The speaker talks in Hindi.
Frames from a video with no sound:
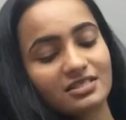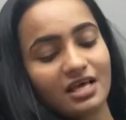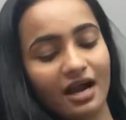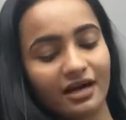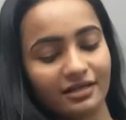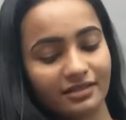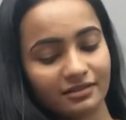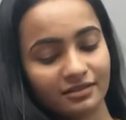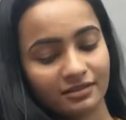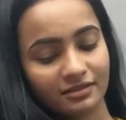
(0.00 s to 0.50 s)

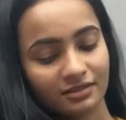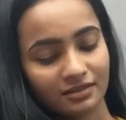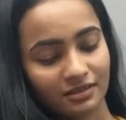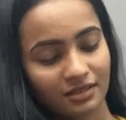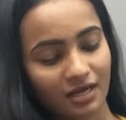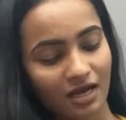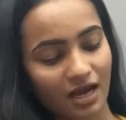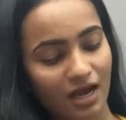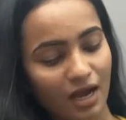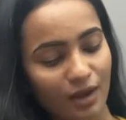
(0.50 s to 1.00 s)
साड़ी
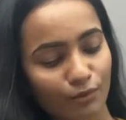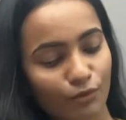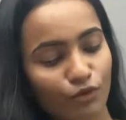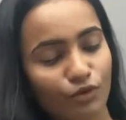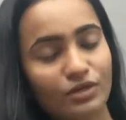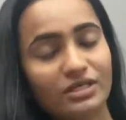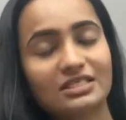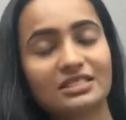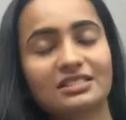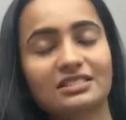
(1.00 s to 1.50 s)

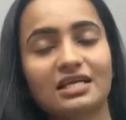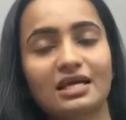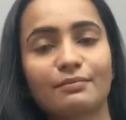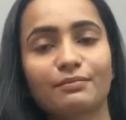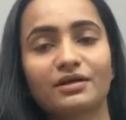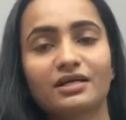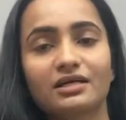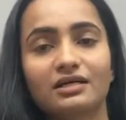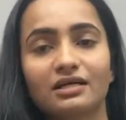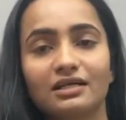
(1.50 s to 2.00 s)
आपको इस
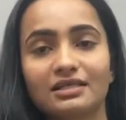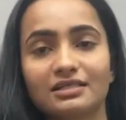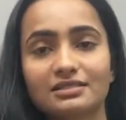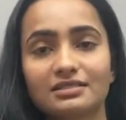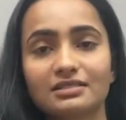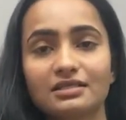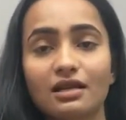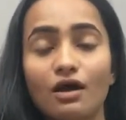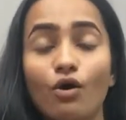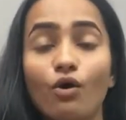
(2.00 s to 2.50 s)
टाइप के
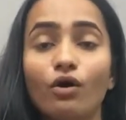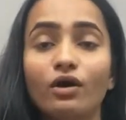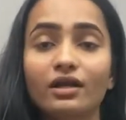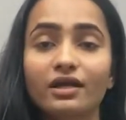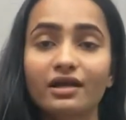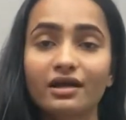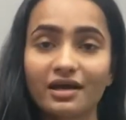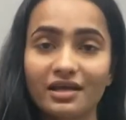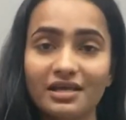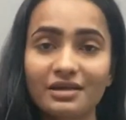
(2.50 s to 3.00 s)
कलेक्शन और
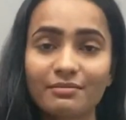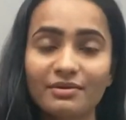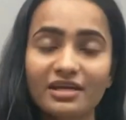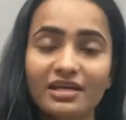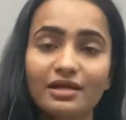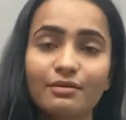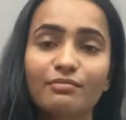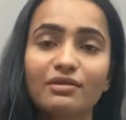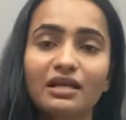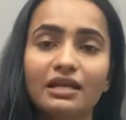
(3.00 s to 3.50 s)
कहीं भी
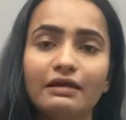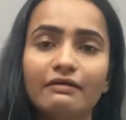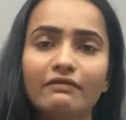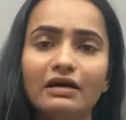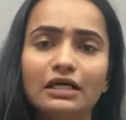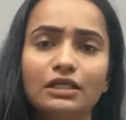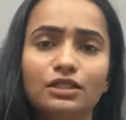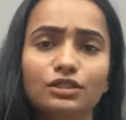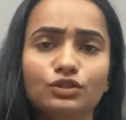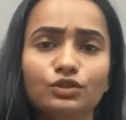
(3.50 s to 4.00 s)
नहीं मिलने
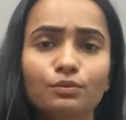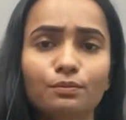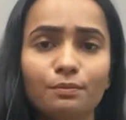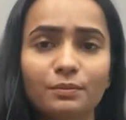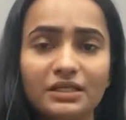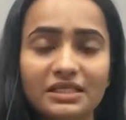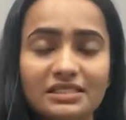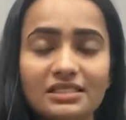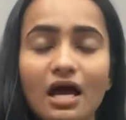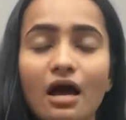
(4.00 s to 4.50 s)
वाले तो
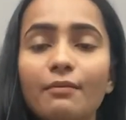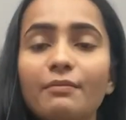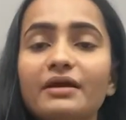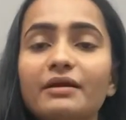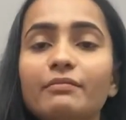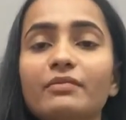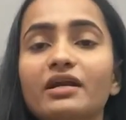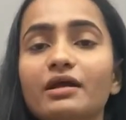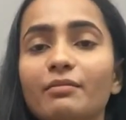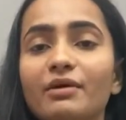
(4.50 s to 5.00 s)
प्लीज़ आप
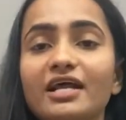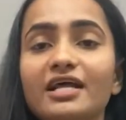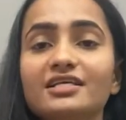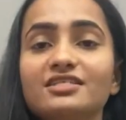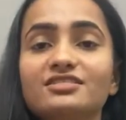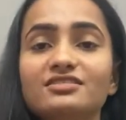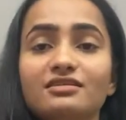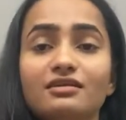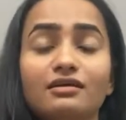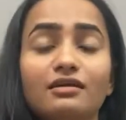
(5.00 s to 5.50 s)
एक बार हमारा
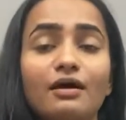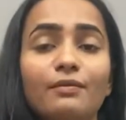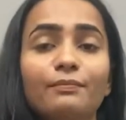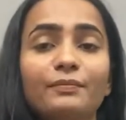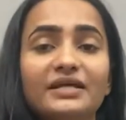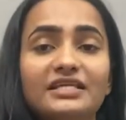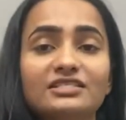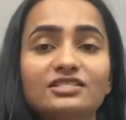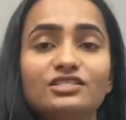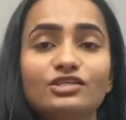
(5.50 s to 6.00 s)
इंस्टाग्राम
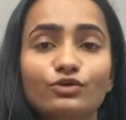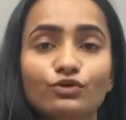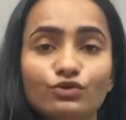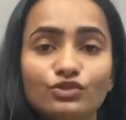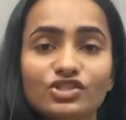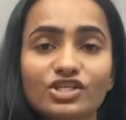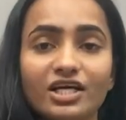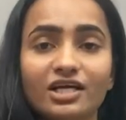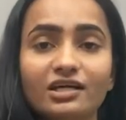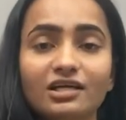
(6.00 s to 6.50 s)
पेज
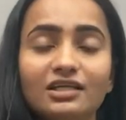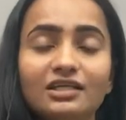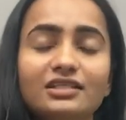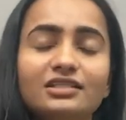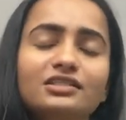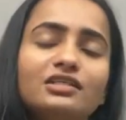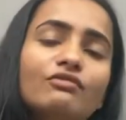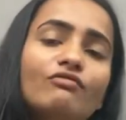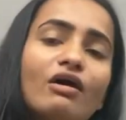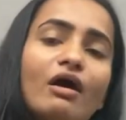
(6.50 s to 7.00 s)
ज़रूर चेक कर
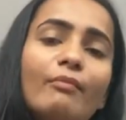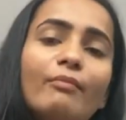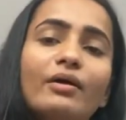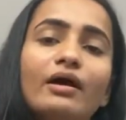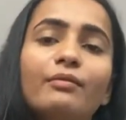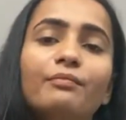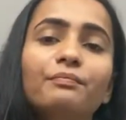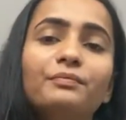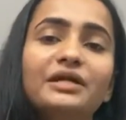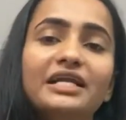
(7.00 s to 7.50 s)
लीजिए वहाँ
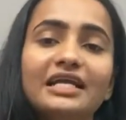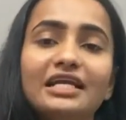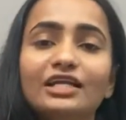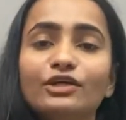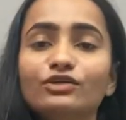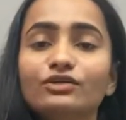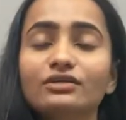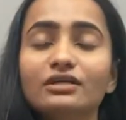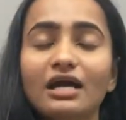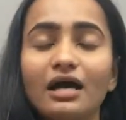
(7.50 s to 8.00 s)
पे हम
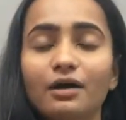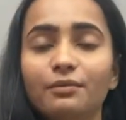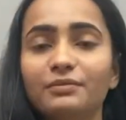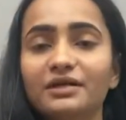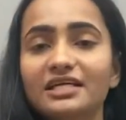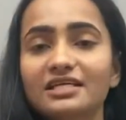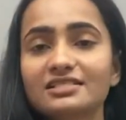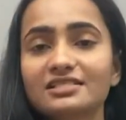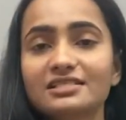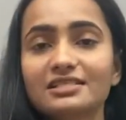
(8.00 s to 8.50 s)
डेली
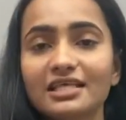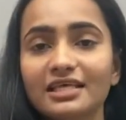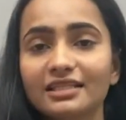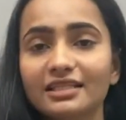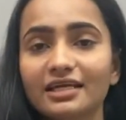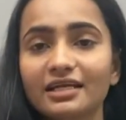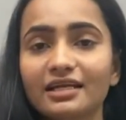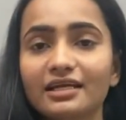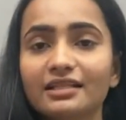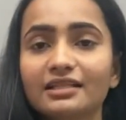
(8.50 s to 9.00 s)
अपडेट्स
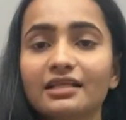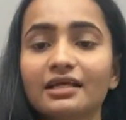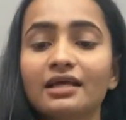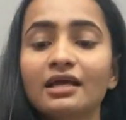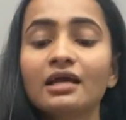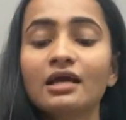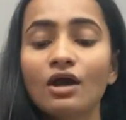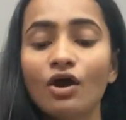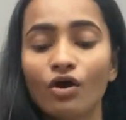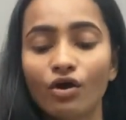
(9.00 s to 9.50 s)
देते रहते
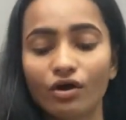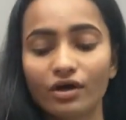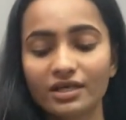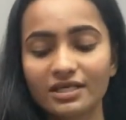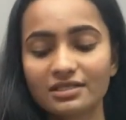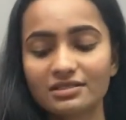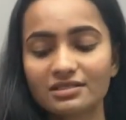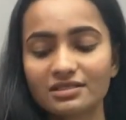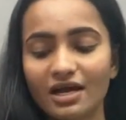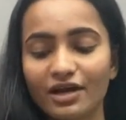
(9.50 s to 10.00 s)
हैं और
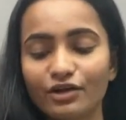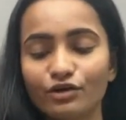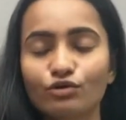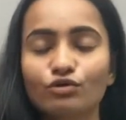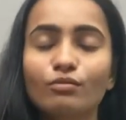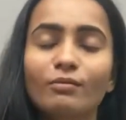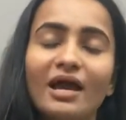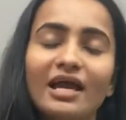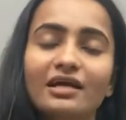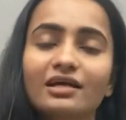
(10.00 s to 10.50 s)
इन
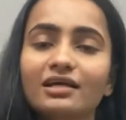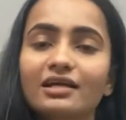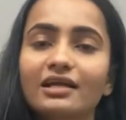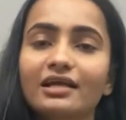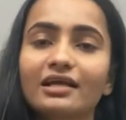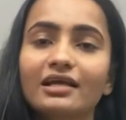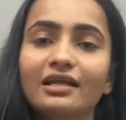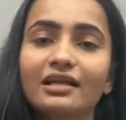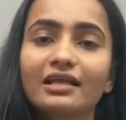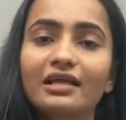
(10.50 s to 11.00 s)
साड़ियों को बाय
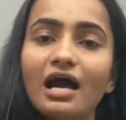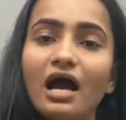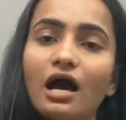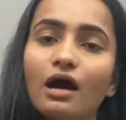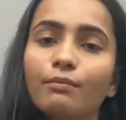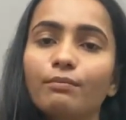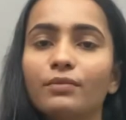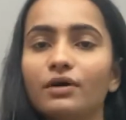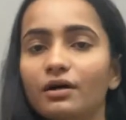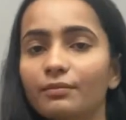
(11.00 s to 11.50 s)
करने के लिए
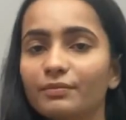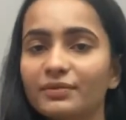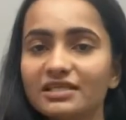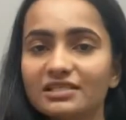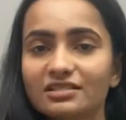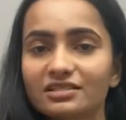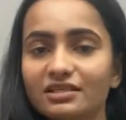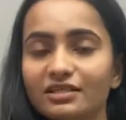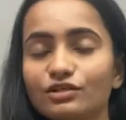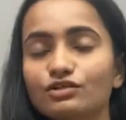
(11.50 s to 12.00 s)
आप
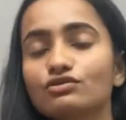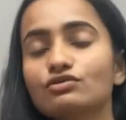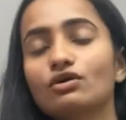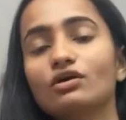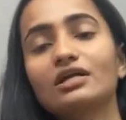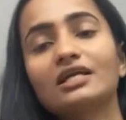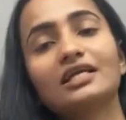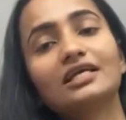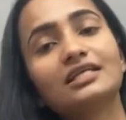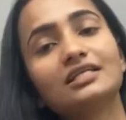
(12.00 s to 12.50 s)
अभी
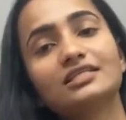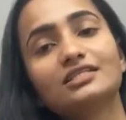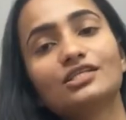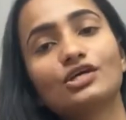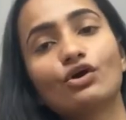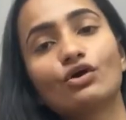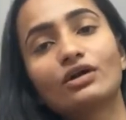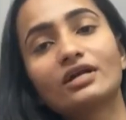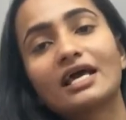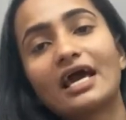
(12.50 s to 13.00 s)
शॉट ले
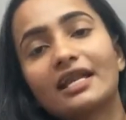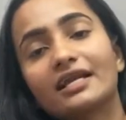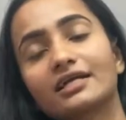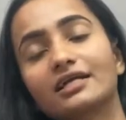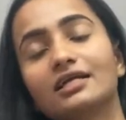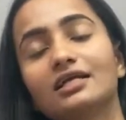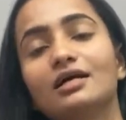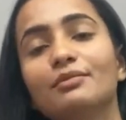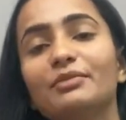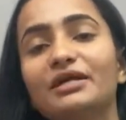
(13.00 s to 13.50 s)
लीजिए और
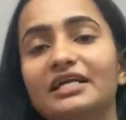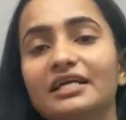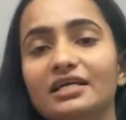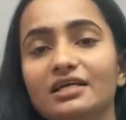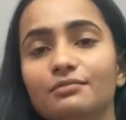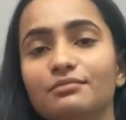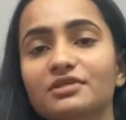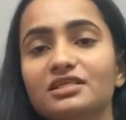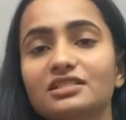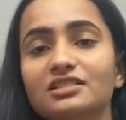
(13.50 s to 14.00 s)
डायरेक्टली हमें
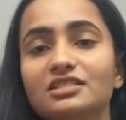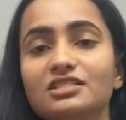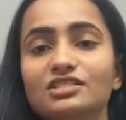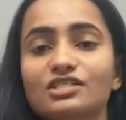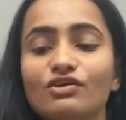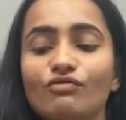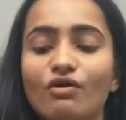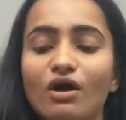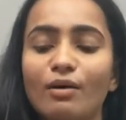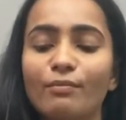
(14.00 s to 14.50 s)
डीएम कर
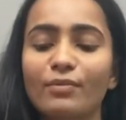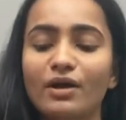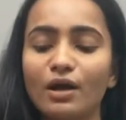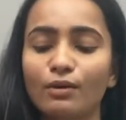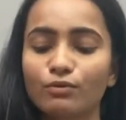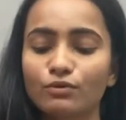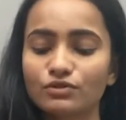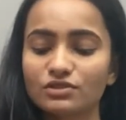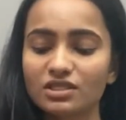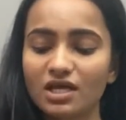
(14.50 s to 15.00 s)
दीजिए वहाँ पे
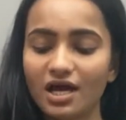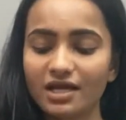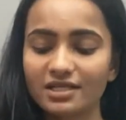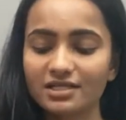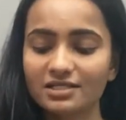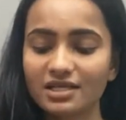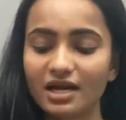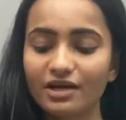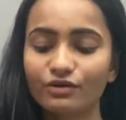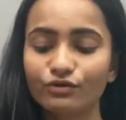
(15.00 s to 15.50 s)
आपको
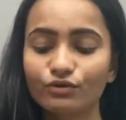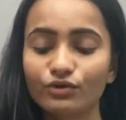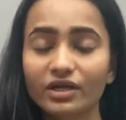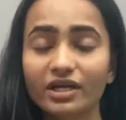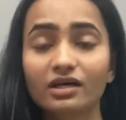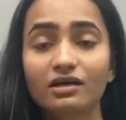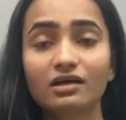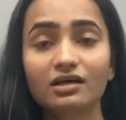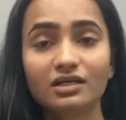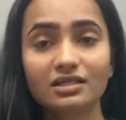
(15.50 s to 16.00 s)
सारी साड़ियों
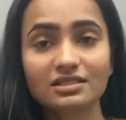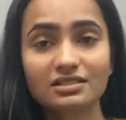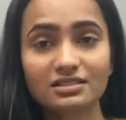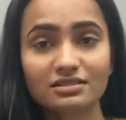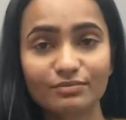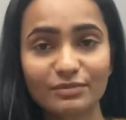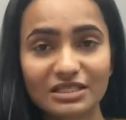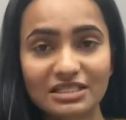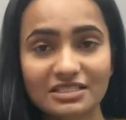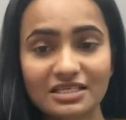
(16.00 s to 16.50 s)
के
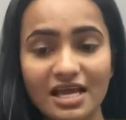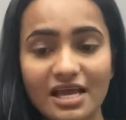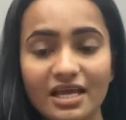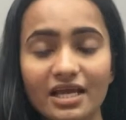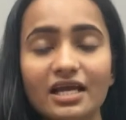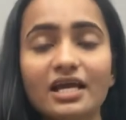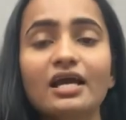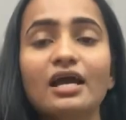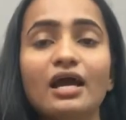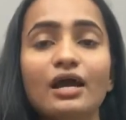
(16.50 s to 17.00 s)
कलर्स मिल
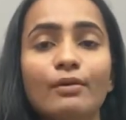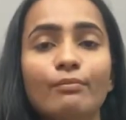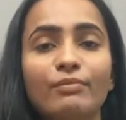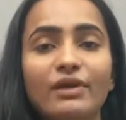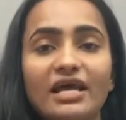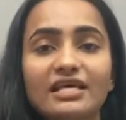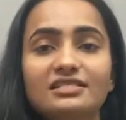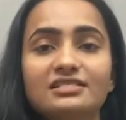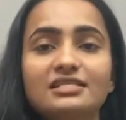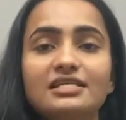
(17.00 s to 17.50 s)
जाएंगे
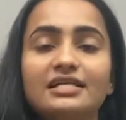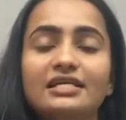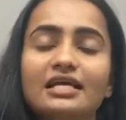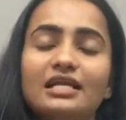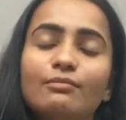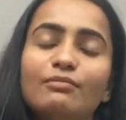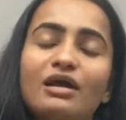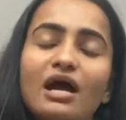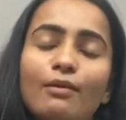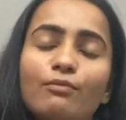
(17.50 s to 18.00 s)
प्राइस
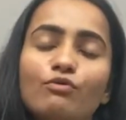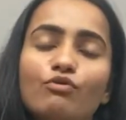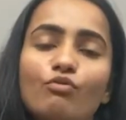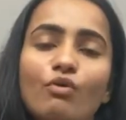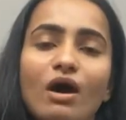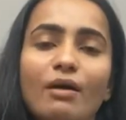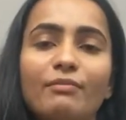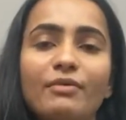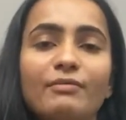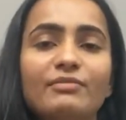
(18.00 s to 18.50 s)
डिटेल भी
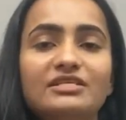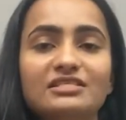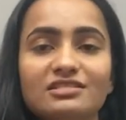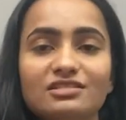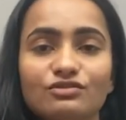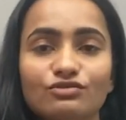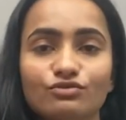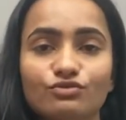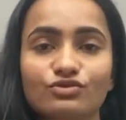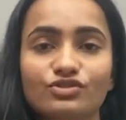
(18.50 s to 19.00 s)
आपको वहाँ पे
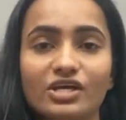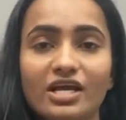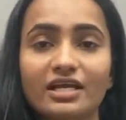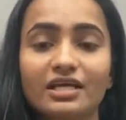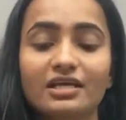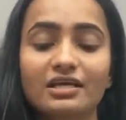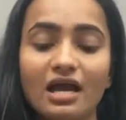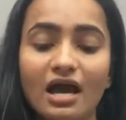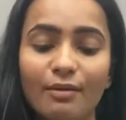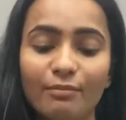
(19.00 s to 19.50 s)
मेंशन हो
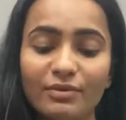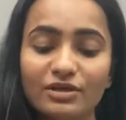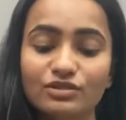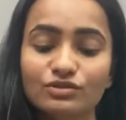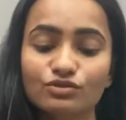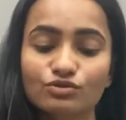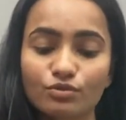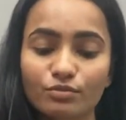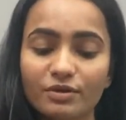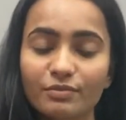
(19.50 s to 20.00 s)
जाएगी यहाँ पे
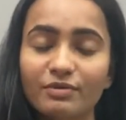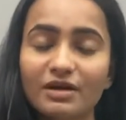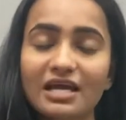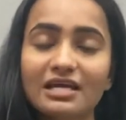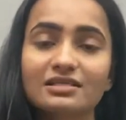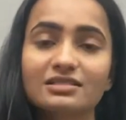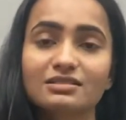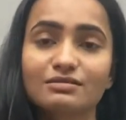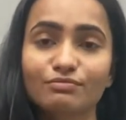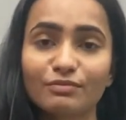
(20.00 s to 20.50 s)
जो भी
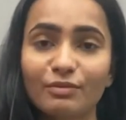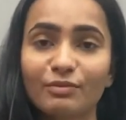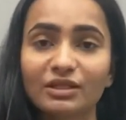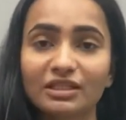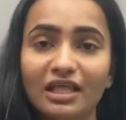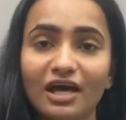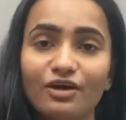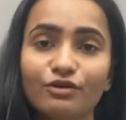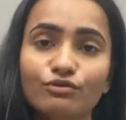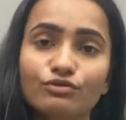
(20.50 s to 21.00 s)
प्राइस मैं
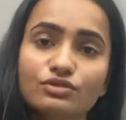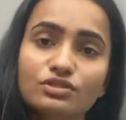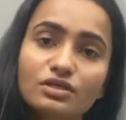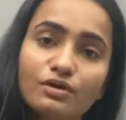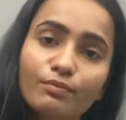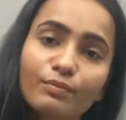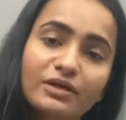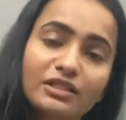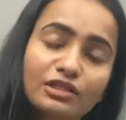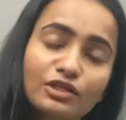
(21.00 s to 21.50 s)
बता रही हूँ
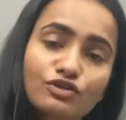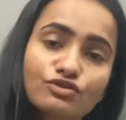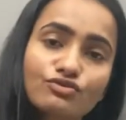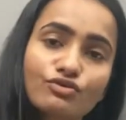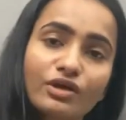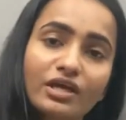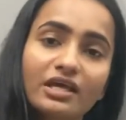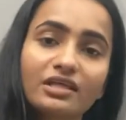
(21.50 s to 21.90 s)
सब पंद्रह के